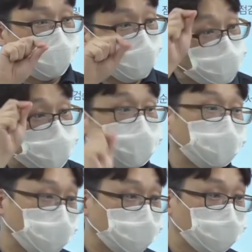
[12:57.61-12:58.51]
온
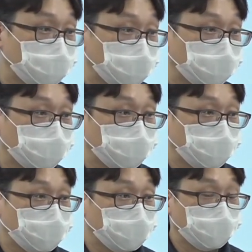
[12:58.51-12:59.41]
시키라고 하는 거예요.
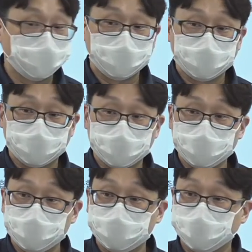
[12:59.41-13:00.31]

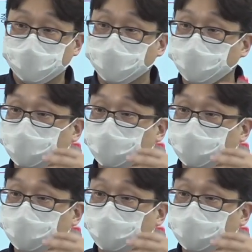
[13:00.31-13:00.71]
그러면 이제